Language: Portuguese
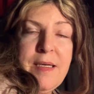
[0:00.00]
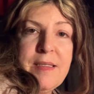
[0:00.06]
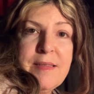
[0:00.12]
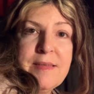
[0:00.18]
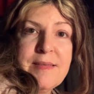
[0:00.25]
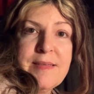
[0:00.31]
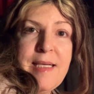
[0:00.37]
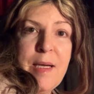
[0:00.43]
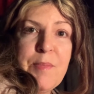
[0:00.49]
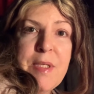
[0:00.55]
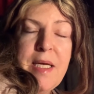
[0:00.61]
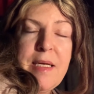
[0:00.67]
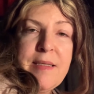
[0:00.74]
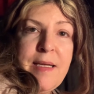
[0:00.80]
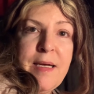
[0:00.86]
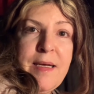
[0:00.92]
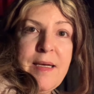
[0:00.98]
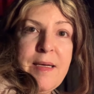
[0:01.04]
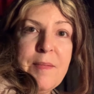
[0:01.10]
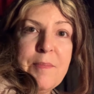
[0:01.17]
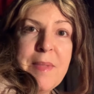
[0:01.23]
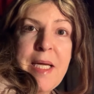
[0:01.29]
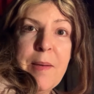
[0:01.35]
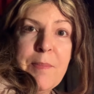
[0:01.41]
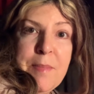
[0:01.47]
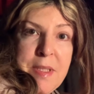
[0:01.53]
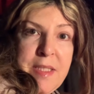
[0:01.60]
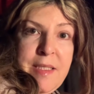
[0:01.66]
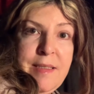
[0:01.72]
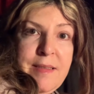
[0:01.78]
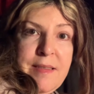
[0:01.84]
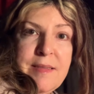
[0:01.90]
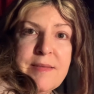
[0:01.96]
Sabe, na minha
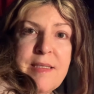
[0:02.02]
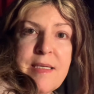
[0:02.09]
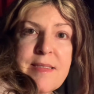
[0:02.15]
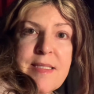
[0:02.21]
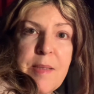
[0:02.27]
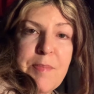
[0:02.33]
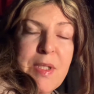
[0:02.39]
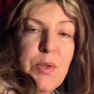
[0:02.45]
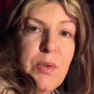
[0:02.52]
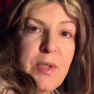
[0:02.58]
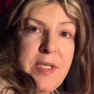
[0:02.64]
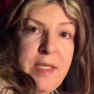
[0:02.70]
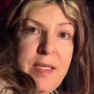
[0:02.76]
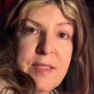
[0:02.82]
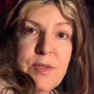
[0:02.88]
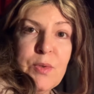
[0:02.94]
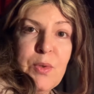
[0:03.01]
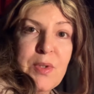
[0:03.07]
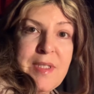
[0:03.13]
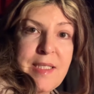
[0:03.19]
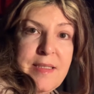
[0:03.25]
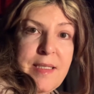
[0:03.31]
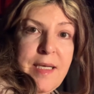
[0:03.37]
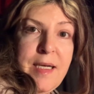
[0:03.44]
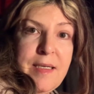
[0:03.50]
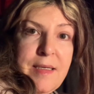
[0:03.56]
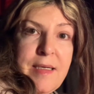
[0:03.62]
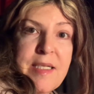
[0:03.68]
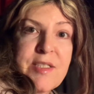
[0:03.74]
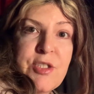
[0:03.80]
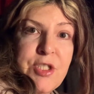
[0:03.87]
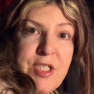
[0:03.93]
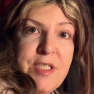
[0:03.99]
mãe, na sabedoria toda dela, ela
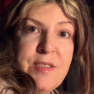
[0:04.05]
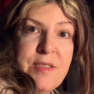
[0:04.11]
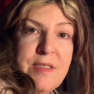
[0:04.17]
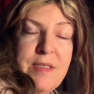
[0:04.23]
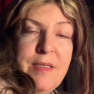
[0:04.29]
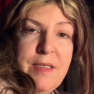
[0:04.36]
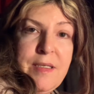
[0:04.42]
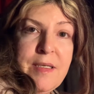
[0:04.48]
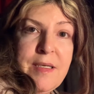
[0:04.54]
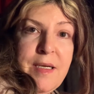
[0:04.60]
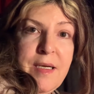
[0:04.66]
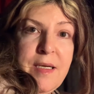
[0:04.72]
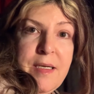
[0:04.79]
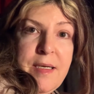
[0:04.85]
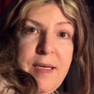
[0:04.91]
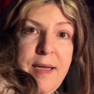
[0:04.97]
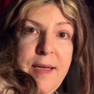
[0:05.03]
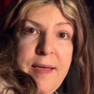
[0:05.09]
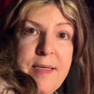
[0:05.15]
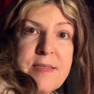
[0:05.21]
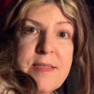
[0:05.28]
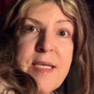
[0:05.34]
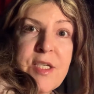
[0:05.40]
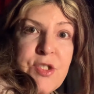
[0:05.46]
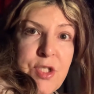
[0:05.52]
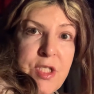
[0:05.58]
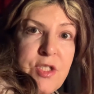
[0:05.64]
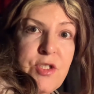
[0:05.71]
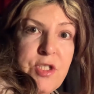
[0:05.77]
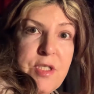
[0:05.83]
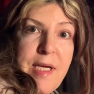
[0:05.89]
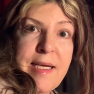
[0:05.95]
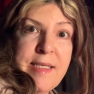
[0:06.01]
diz que é, se a
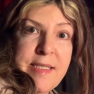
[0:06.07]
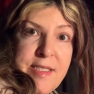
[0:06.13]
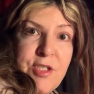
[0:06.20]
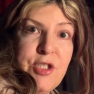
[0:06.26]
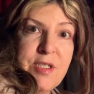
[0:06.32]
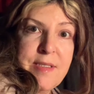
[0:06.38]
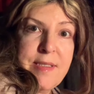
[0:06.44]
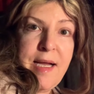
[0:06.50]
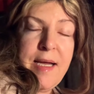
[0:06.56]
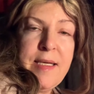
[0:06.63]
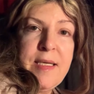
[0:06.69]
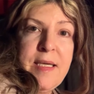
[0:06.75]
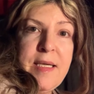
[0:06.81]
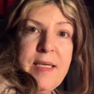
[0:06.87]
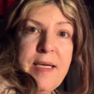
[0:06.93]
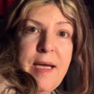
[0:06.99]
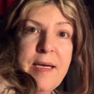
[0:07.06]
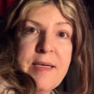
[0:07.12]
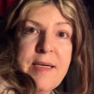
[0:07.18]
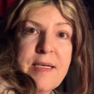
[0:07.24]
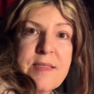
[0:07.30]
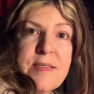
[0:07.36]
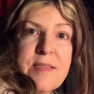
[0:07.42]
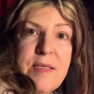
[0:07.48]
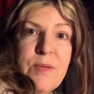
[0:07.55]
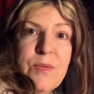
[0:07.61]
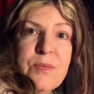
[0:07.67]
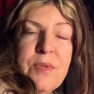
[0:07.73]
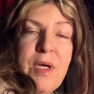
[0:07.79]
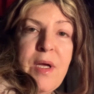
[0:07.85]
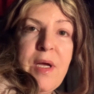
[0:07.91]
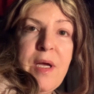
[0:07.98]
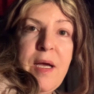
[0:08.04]
gente acreditar em reencarnação,
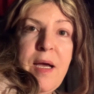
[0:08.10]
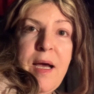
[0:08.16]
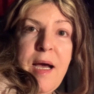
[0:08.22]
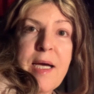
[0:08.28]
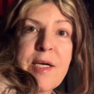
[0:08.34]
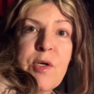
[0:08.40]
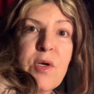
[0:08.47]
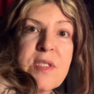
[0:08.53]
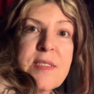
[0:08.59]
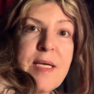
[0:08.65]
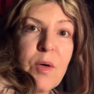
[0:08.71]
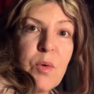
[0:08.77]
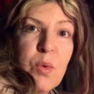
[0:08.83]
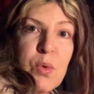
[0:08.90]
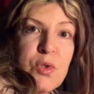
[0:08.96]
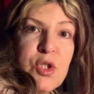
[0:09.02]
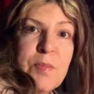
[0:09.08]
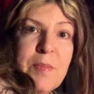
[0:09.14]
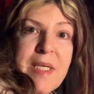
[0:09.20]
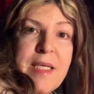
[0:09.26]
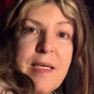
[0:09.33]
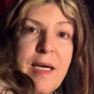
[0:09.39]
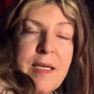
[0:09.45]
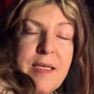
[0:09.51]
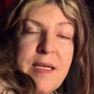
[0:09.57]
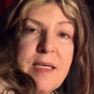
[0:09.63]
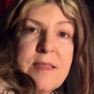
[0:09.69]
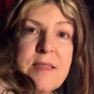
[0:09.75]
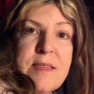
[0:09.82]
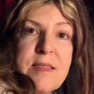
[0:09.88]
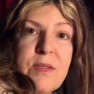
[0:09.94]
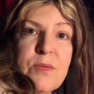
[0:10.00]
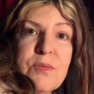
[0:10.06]
a nossa última
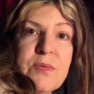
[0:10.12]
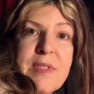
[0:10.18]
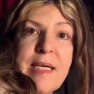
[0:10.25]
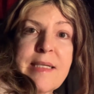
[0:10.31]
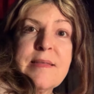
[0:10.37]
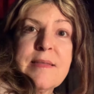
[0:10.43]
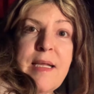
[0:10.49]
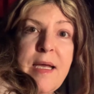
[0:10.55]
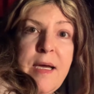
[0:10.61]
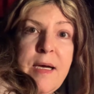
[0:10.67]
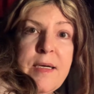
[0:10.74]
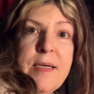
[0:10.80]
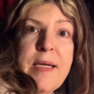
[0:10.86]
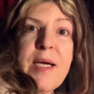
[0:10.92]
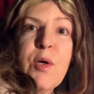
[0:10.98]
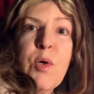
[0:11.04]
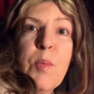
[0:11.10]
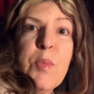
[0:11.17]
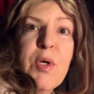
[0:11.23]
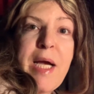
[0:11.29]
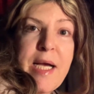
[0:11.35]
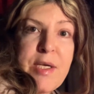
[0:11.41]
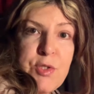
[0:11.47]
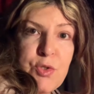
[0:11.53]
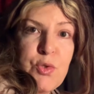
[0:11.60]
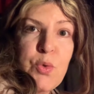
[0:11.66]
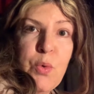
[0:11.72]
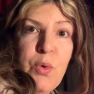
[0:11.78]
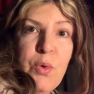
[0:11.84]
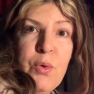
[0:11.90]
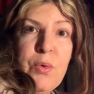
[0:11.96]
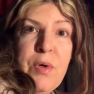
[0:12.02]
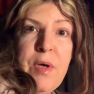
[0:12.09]
encarnação na Terra é como
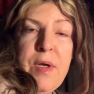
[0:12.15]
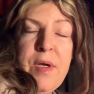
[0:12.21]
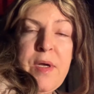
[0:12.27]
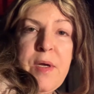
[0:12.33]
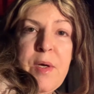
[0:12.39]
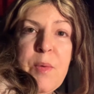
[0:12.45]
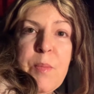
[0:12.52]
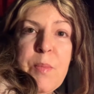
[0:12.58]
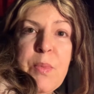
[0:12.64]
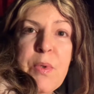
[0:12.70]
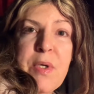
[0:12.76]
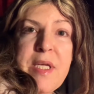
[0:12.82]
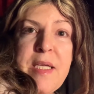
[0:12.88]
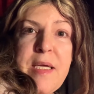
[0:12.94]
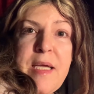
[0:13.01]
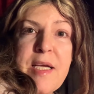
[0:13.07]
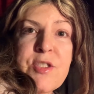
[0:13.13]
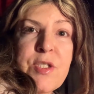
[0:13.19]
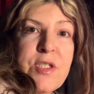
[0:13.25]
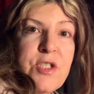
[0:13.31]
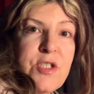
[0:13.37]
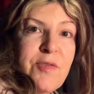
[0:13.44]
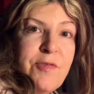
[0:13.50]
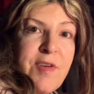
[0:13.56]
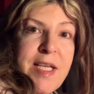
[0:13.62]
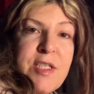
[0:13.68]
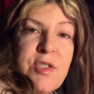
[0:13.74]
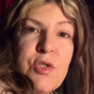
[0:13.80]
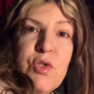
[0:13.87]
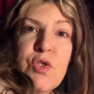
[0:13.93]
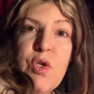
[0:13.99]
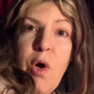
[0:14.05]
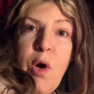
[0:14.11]
cachorro, porque a gente vem
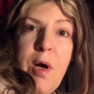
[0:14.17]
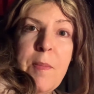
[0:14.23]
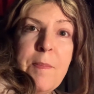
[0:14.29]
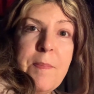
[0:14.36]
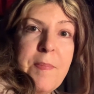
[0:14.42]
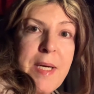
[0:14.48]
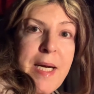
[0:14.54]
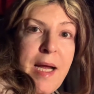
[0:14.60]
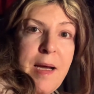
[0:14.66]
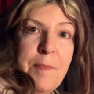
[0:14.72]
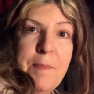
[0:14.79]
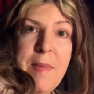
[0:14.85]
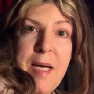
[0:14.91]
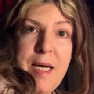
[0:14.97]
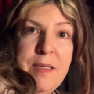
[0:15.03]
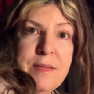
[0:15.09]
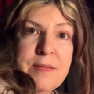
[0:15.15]
só para amar.